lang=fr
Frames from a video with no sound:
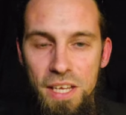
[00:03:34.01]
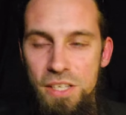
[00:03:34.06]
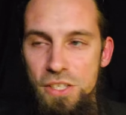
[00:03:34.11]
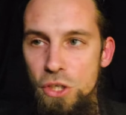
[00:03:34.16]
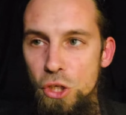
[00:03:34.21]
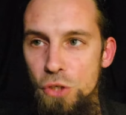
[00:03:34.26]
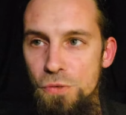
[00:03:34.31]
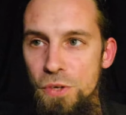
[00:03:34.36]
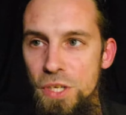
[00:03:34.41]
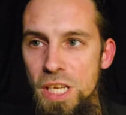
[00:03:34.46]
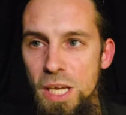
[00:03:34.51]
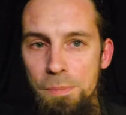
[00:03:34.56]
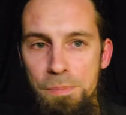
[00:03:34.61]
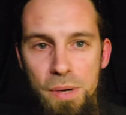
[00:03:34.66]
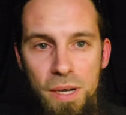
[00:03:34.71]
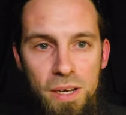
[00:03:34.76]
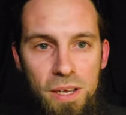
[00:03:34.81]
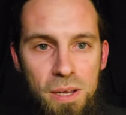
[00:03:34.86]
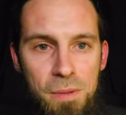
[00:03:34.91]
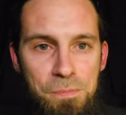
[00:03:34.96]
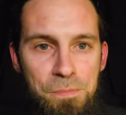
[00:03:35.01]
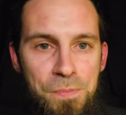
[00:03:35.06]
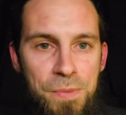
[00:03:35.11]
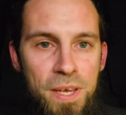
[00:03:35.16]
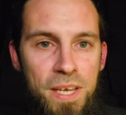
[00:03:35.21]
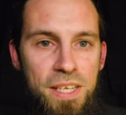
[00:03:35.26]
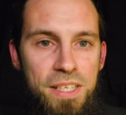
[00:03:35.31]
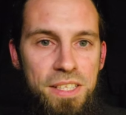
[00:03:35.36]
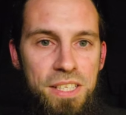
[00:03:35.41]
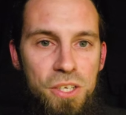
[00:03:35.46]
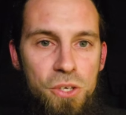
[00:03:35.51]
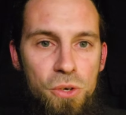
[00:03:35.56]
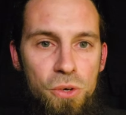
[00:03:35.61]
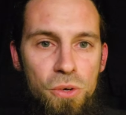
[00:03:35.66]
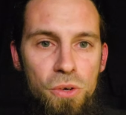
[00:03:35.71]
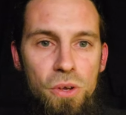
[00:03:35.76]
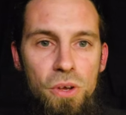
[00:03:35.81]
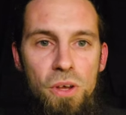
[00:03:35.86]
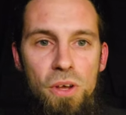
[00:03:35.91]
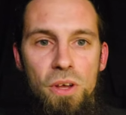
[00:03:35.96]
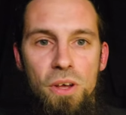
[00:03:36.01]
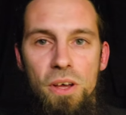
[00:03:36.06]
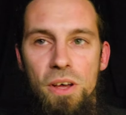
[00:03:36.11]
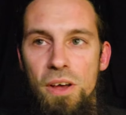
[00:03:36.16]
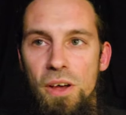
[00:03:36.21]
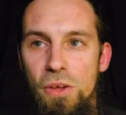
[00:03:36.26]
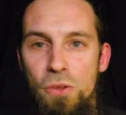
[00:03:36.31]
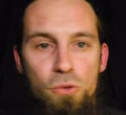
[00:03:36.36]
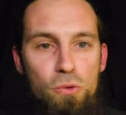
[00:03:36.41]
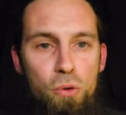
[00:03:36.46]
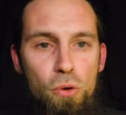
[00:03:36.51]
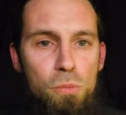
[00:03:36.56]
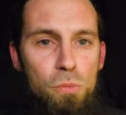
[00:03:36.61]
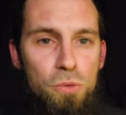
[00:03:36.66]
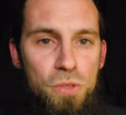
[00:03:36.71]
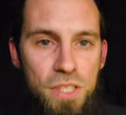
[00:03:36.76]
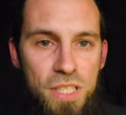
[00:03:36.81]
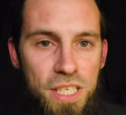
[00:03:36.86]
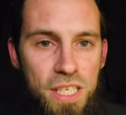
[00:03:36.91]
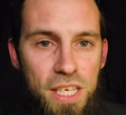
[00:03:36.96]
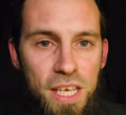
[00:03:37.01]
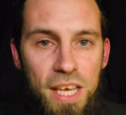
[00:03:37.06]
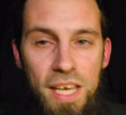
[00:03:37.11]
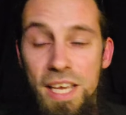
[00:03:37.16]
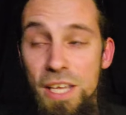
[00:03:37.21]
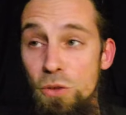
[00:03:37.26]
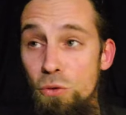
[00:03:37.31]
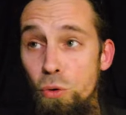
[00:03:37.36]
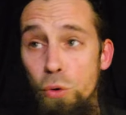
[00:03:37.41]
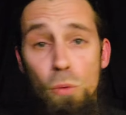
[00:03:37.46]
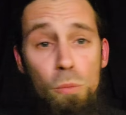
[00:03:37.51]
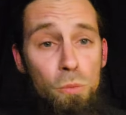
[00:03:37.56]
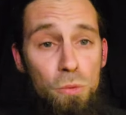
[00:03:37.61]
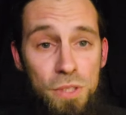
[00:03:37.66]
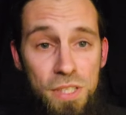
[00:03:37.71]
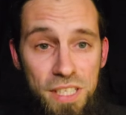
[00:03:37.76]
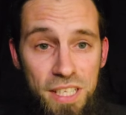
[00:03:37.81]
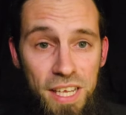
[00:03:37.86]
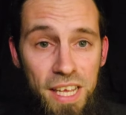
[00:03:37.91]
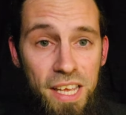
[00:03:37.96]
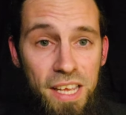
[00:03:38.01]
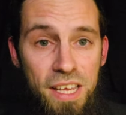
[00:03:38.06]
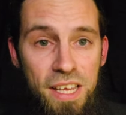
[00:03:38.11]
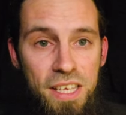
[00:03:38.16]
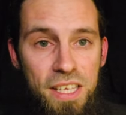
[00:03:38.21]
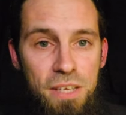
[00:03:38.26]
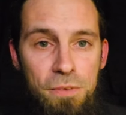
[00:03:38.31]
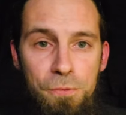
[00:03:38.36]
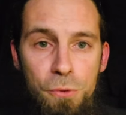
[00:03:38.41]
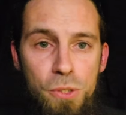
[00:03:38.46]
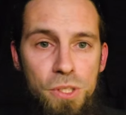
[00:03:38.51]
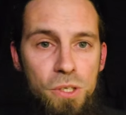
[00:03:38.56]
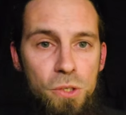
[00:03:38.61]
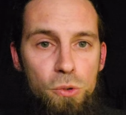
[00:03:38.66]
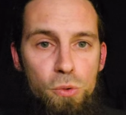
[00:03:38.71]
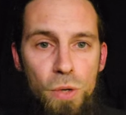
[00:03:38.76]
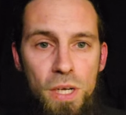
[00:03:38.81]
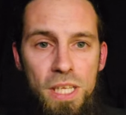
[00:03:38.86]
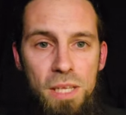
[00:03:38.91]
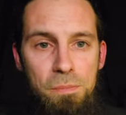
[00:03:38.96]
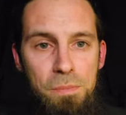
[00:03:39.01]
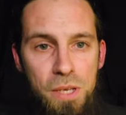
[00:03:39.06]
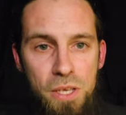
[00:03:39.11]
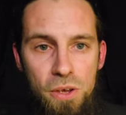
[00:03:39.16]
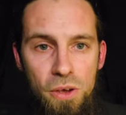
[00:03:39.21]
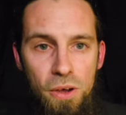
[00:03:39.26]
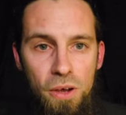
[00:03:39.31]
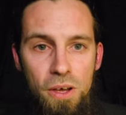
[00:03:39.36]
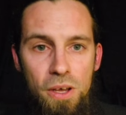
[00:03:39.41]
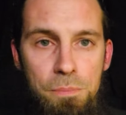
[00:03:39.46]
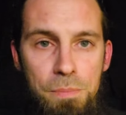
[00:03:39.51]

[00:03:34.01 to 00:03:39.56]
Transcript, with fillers: Ce que je veux dire par là, c'est que euh, tout le monde dit et tout le monde sait qu'il faut s'entourer des meilleurs.